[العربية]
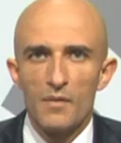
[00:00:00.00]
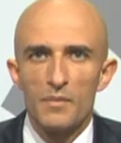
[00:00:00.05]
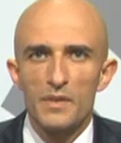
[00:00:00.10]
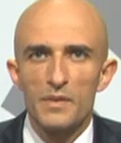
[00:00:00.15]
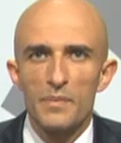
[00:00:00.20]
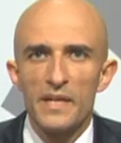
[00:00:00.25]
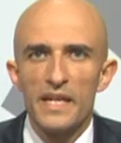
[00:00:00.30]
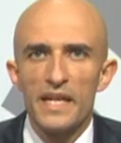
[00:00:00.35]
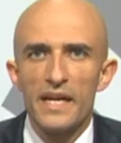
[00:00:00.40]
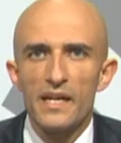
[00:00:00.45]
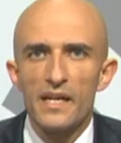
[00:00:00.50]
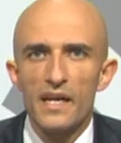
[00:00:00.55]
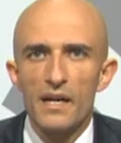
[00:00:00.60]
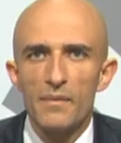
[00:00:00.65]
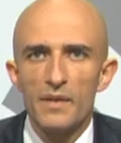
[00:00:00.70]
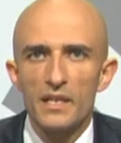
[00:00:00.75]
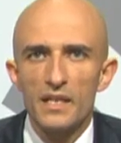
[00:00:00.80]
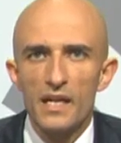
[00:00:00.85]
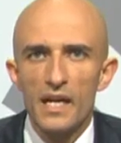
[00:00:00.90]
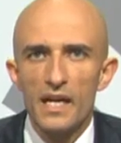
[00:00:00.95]
بسم الله
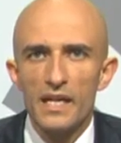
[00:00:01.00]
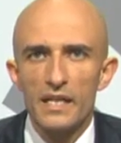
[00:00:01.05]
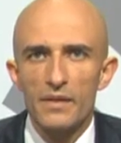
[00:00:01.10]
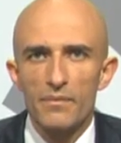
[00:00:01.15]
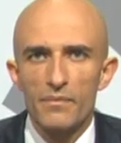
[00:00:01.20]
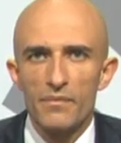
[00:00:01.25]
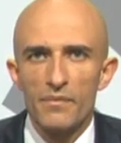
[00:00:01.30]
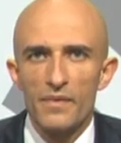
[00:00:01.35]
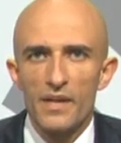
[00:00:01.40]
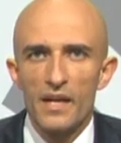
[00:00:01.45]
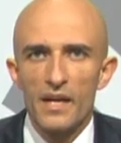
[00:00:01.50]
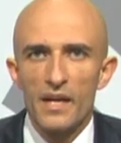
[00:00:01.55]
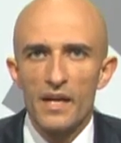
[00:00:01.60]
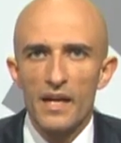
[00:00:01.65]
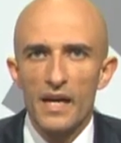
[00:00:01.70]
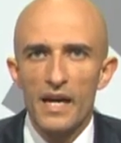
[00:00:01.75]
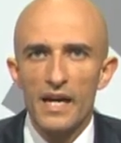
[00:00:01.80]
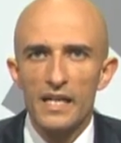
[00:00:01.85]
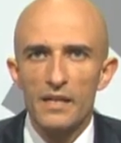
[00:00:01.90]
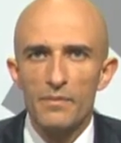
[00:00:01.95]
الرحمن الرحيم
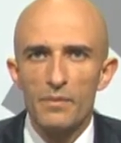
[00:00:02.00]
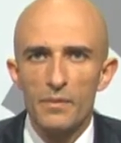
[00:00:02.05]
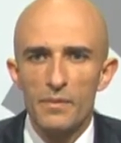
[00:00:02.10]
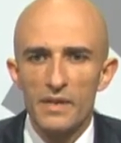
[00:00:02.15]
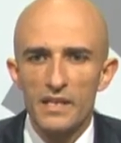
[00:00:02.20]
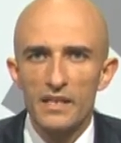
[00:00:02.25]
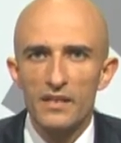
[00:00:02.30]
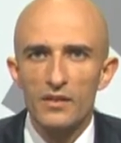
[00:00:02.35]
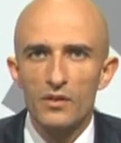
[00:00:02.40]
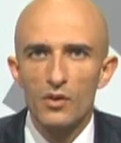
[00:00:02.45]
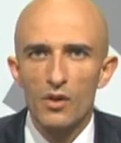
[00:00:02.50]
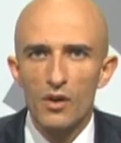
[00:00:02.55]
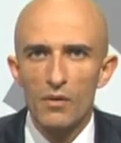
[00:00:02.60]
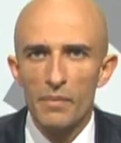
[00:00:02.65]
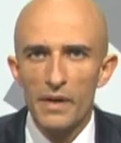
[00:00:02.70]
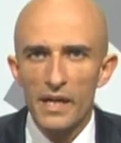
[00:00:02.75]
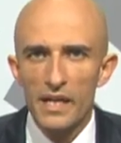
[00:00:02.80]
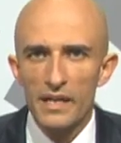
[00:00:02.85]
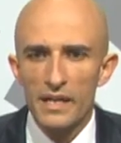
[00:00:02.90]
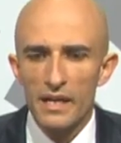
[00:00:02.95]
أهلي بمدينة
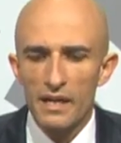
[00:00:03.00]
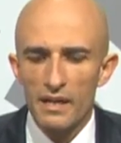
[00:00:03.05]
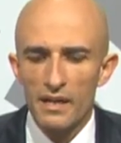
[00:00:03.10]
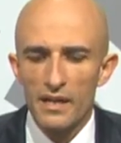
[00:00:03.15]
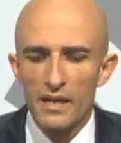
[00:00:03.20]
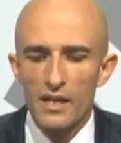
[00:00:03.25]
جرومبيليا